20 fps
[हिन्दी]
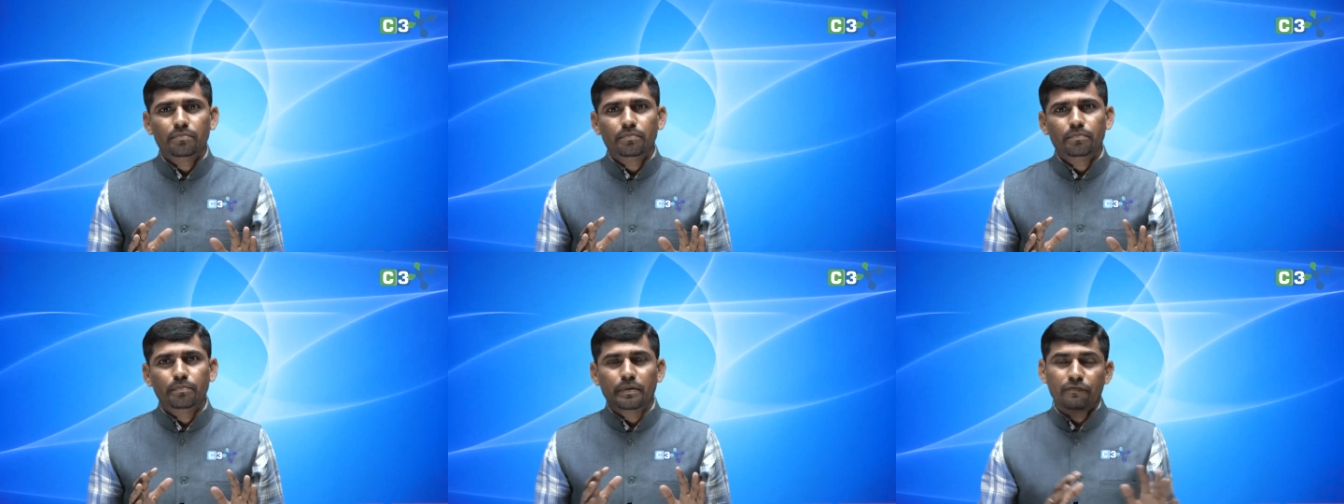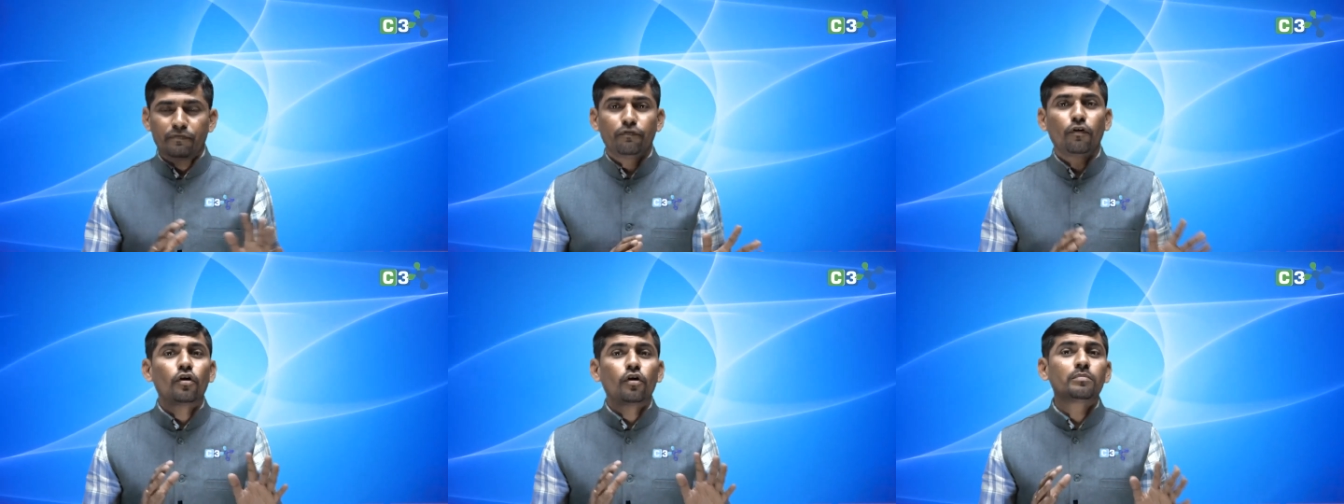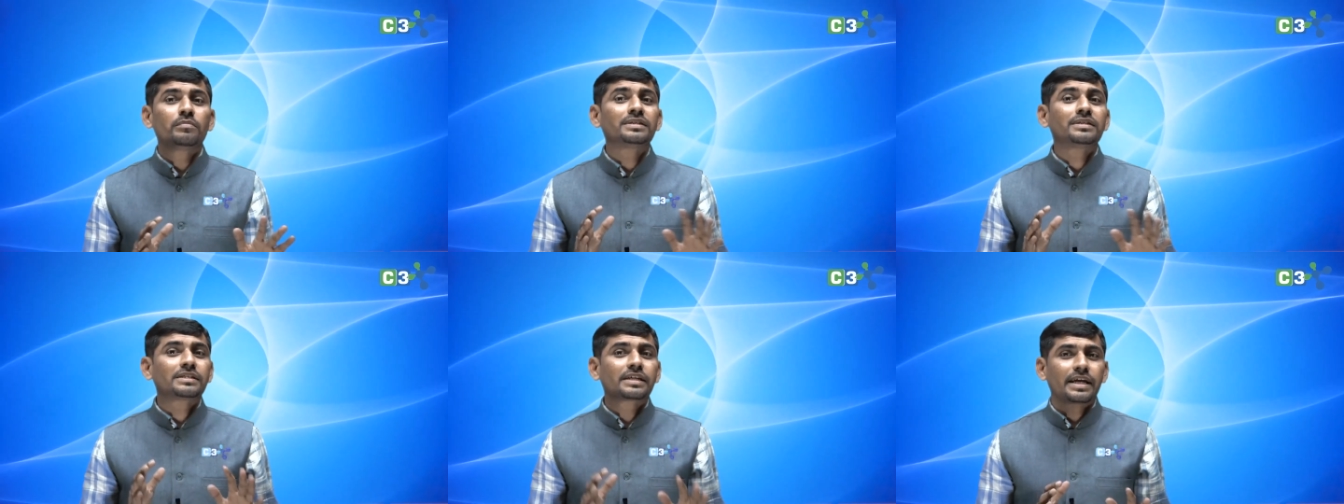
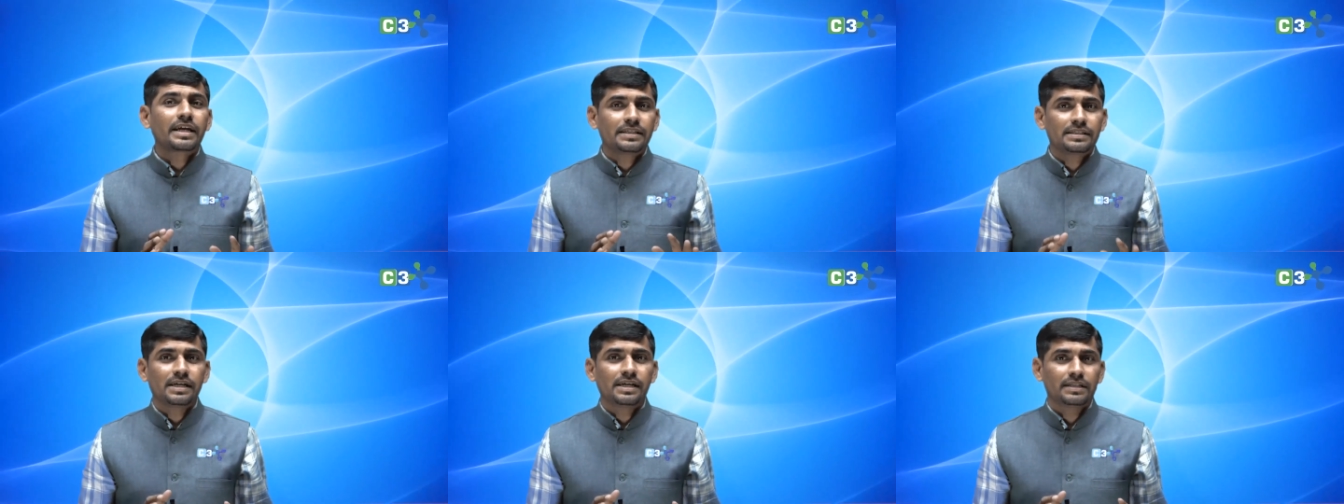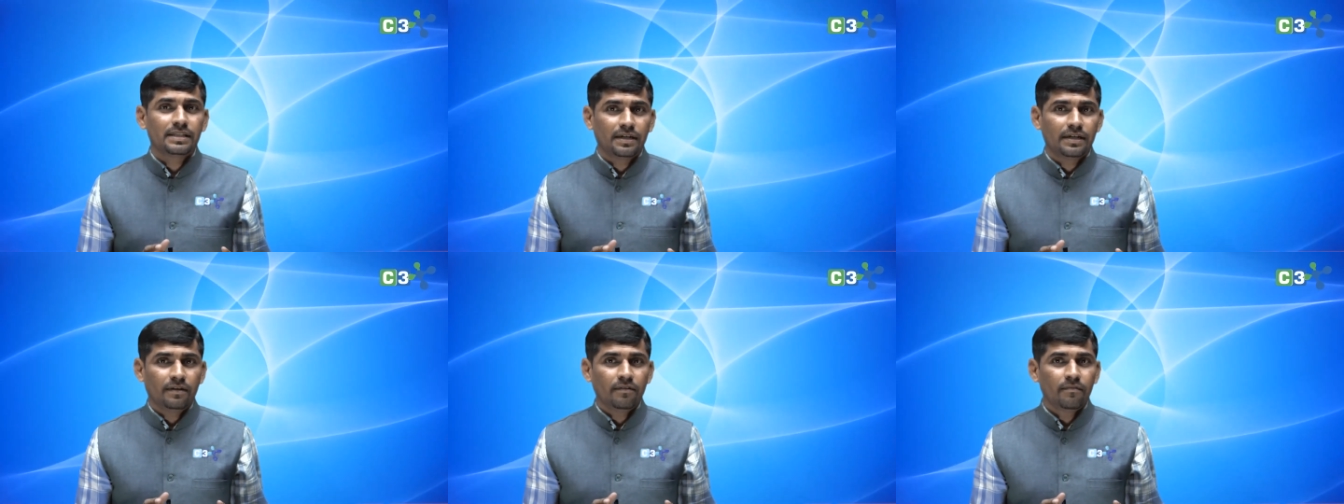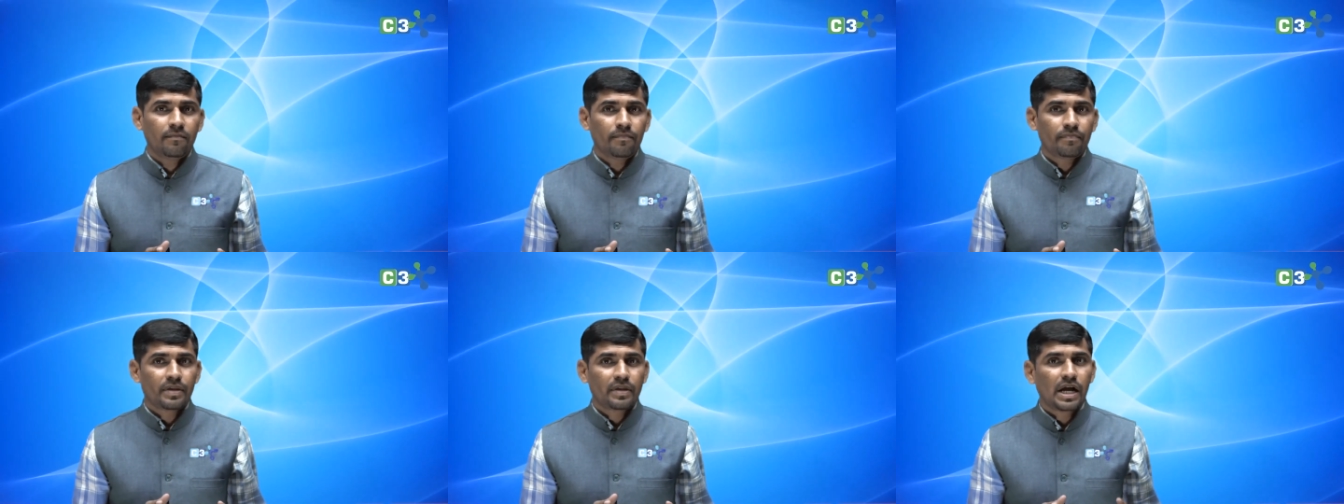परफॉर्मेंस कैसा था
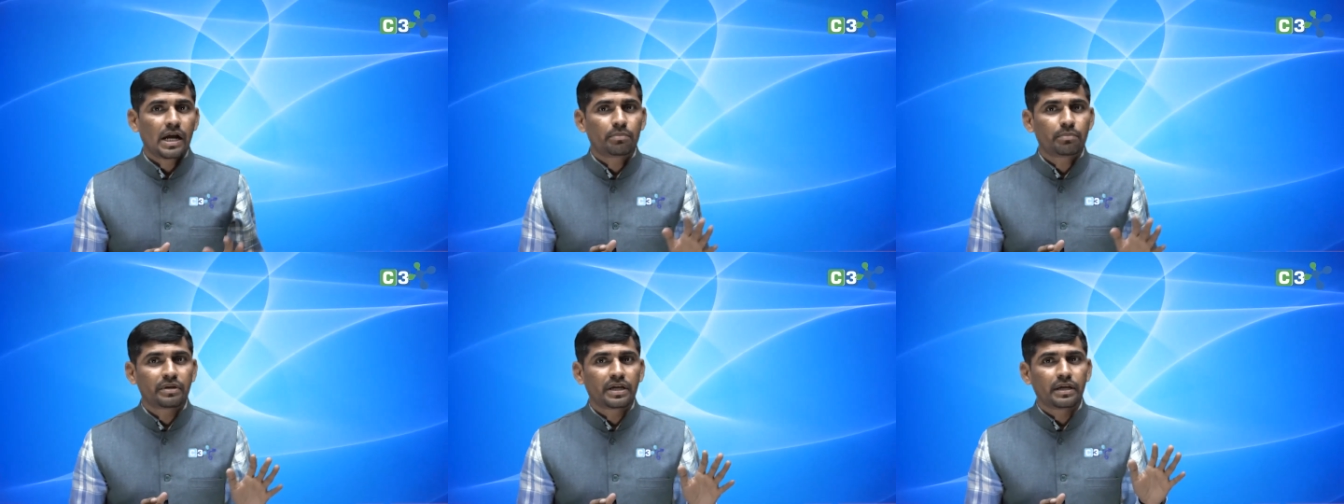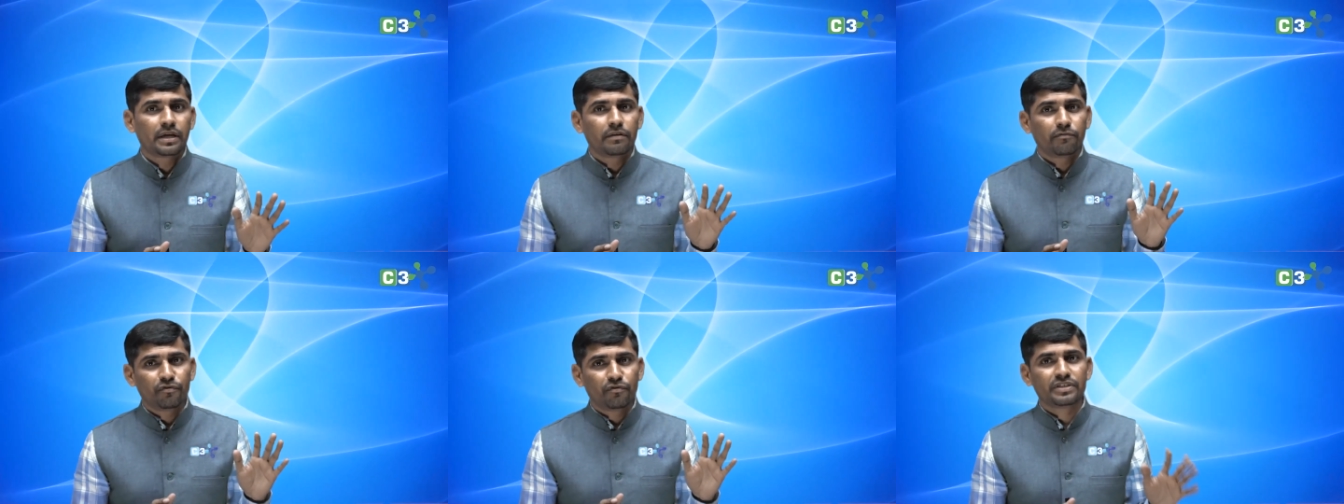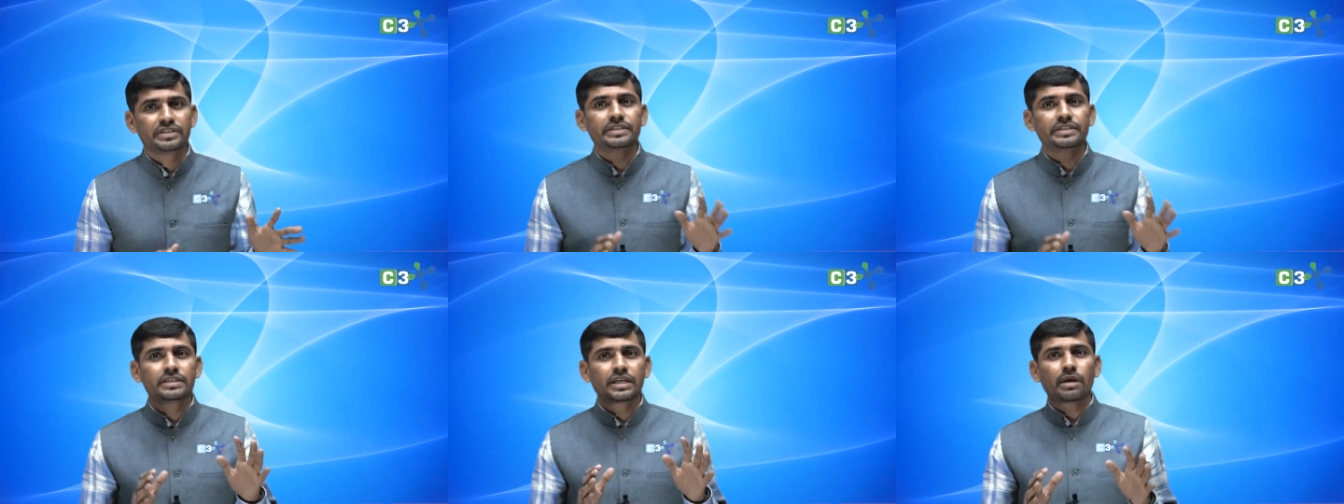आपके
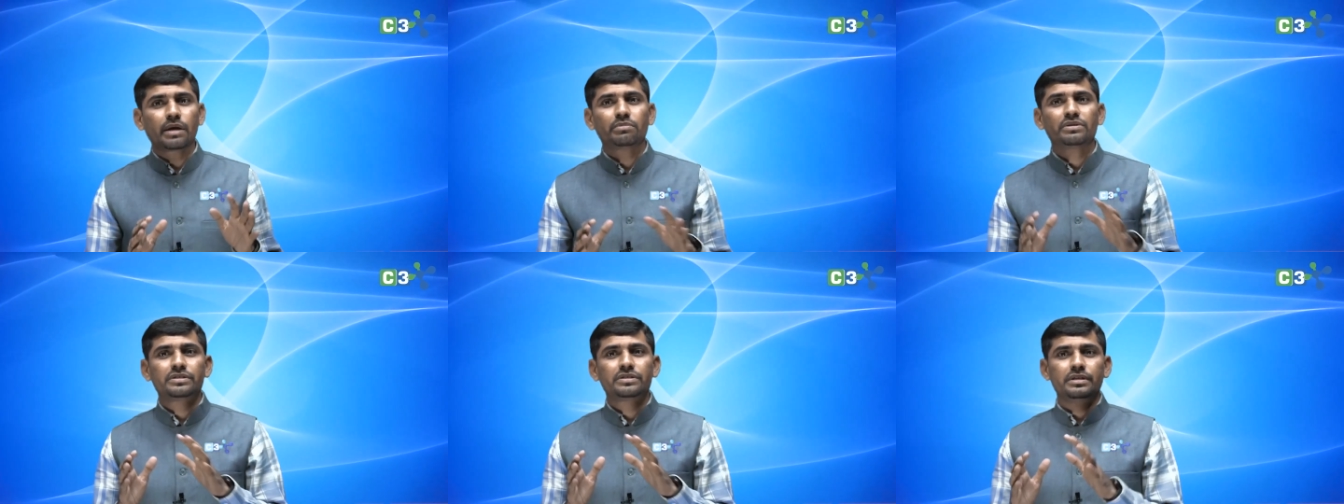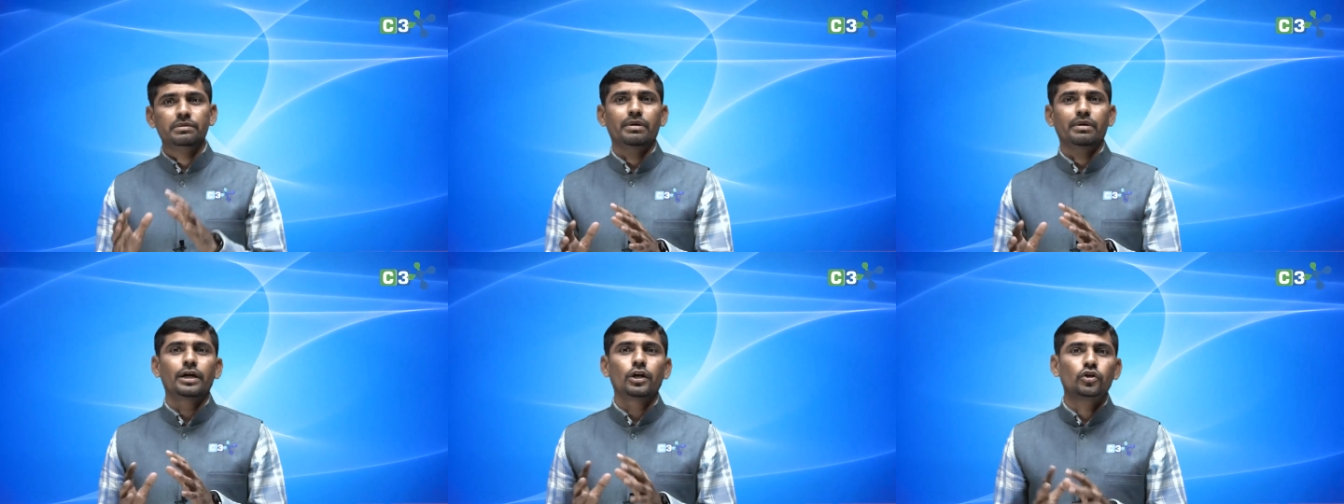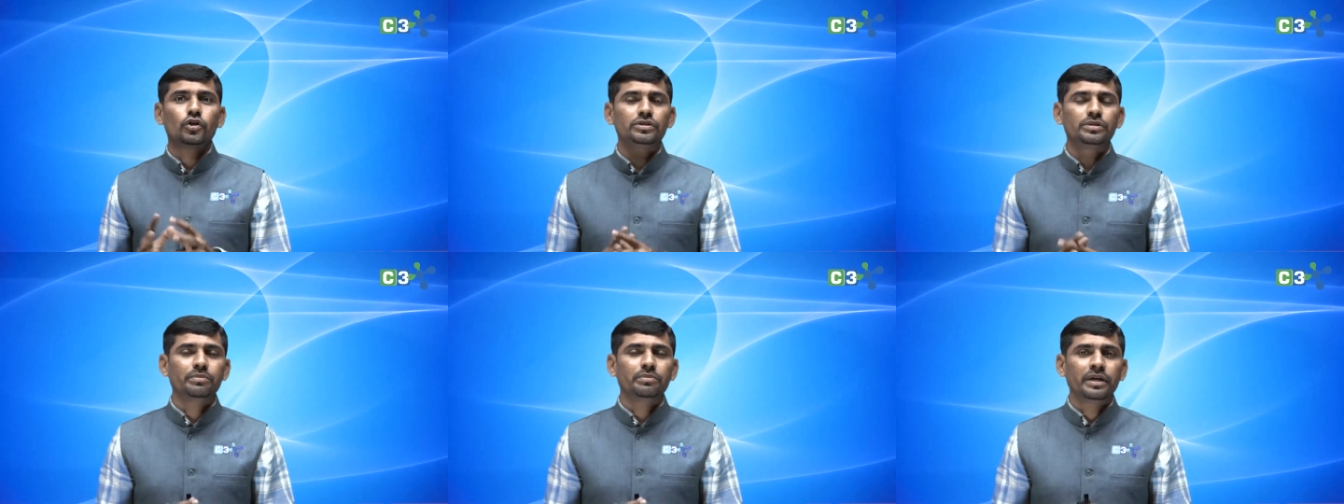फिजिक्स केमिस्ट्री
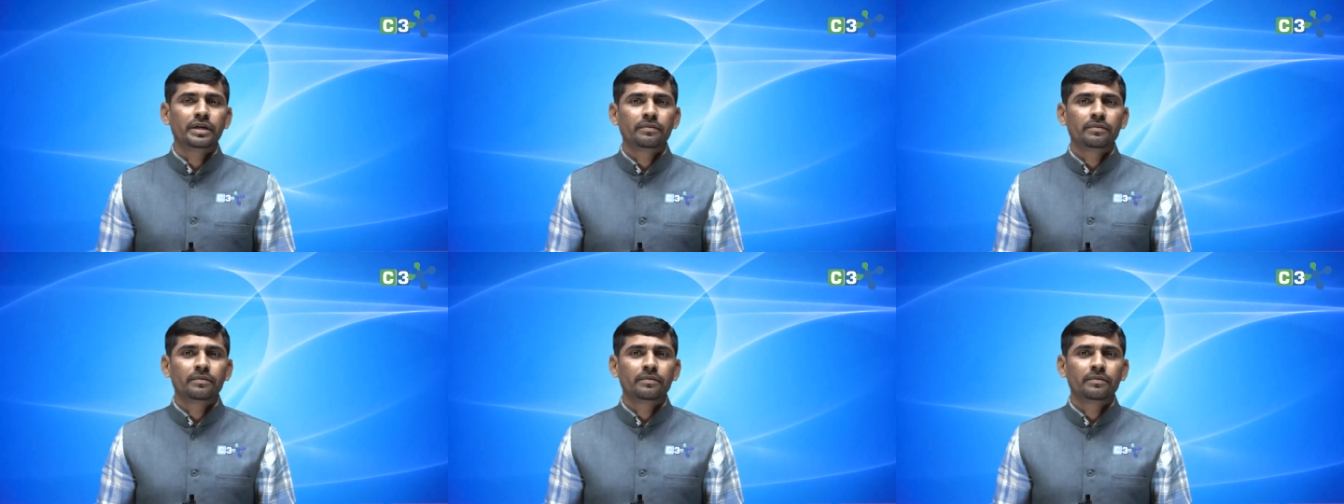बायोलॉजी में